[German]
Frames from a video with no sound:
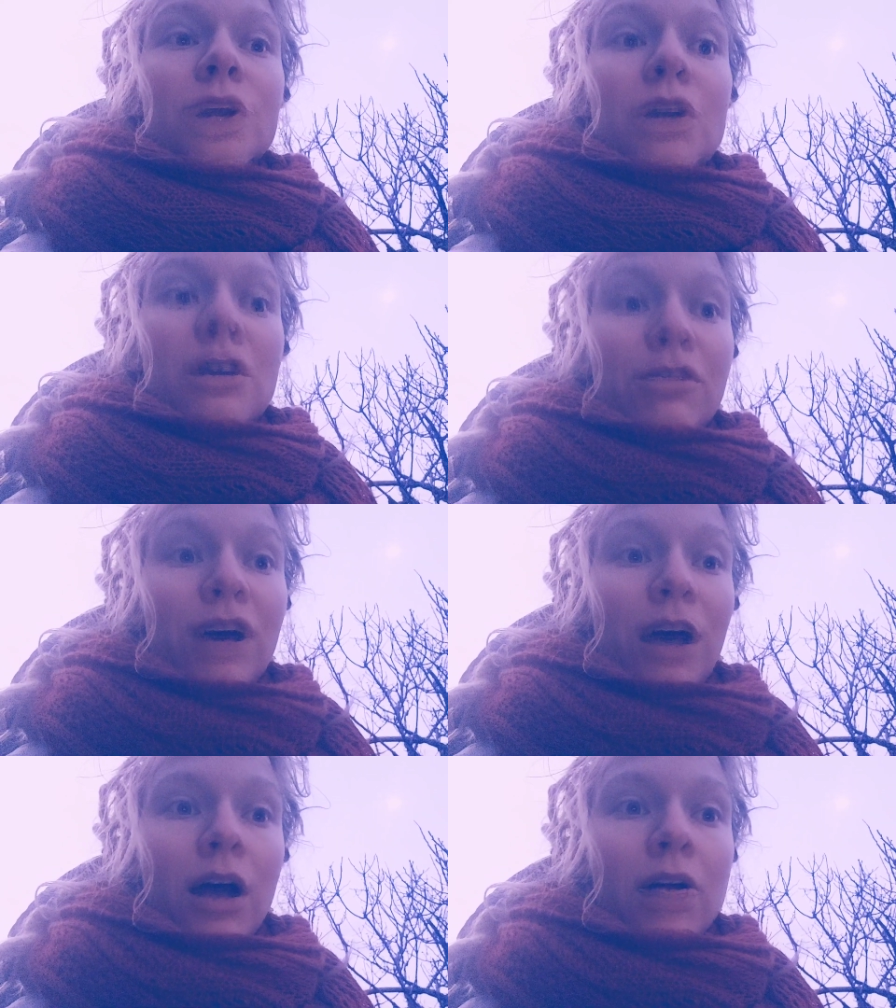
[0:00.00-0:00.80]
Oder
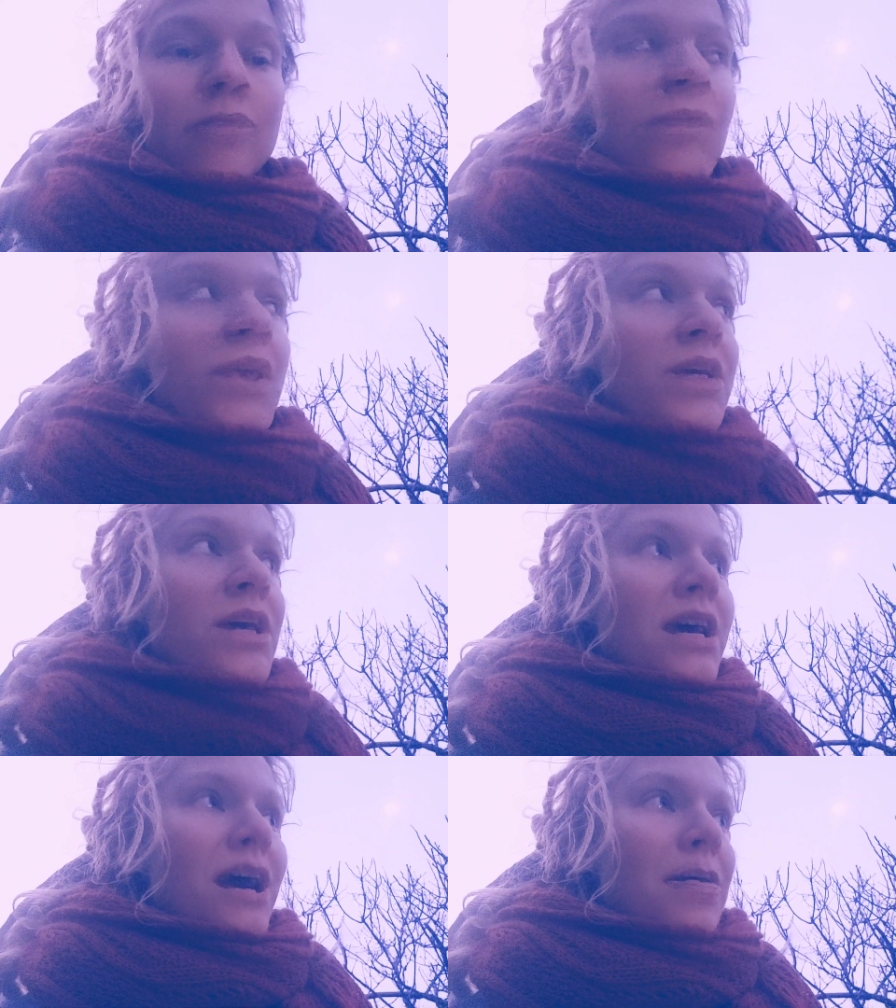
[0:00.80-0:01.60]
war.
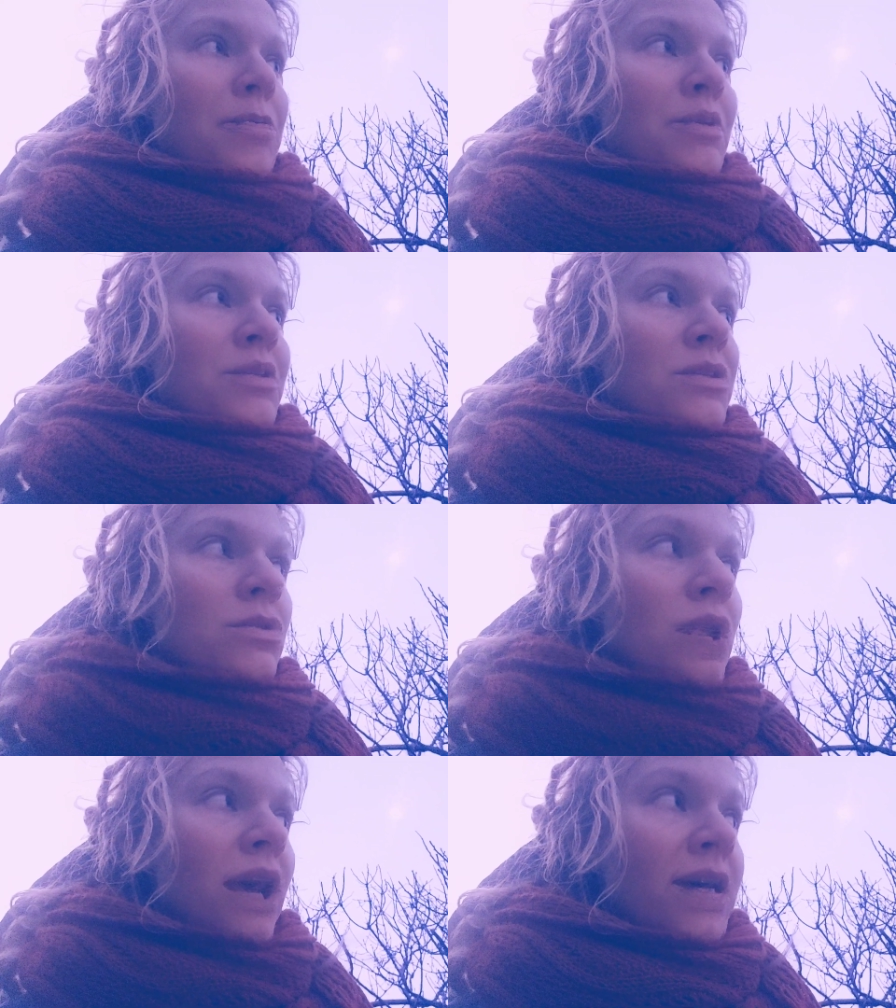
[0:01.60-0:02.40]
Aber ich bin
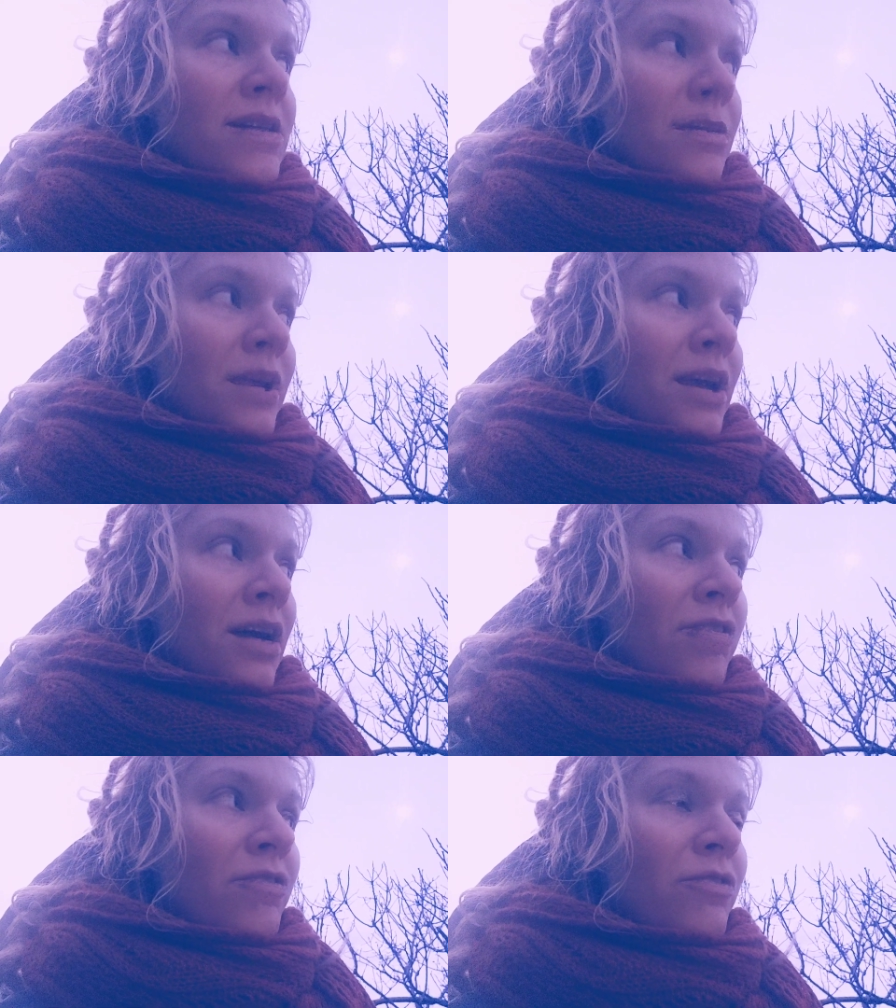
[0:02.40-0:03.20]
so langsam
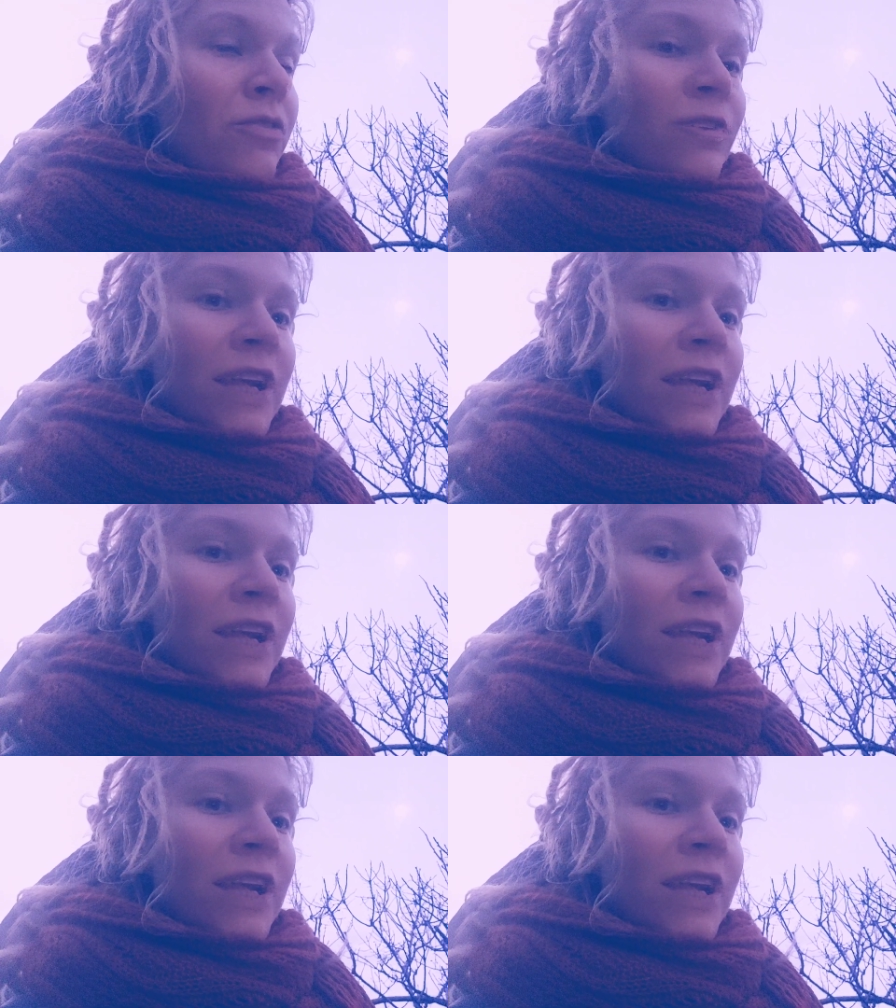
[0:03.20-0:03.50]
gelaufen,